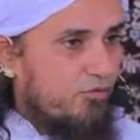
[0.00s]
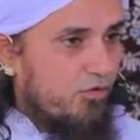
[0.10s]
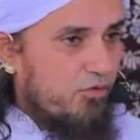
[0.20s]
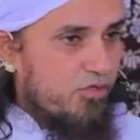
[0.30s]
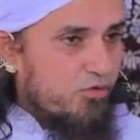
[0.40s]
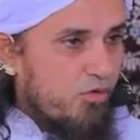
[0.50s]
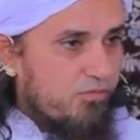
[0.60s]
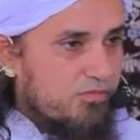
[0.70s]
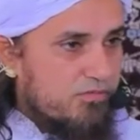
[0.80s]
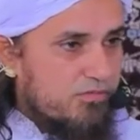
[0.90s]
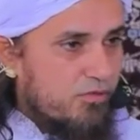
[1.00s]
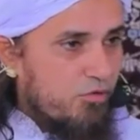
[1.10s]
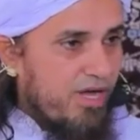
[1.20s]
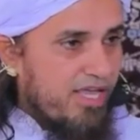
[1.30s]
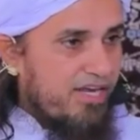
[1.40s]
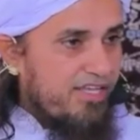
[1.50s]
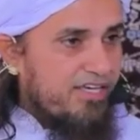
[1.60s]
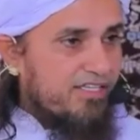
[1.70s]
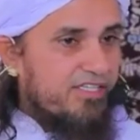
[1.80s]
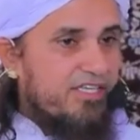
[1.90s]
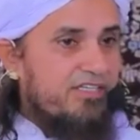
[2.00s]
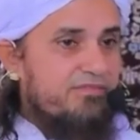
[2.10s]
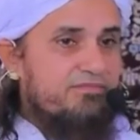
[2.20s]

वो, वो इसको नुमाया नहीं करते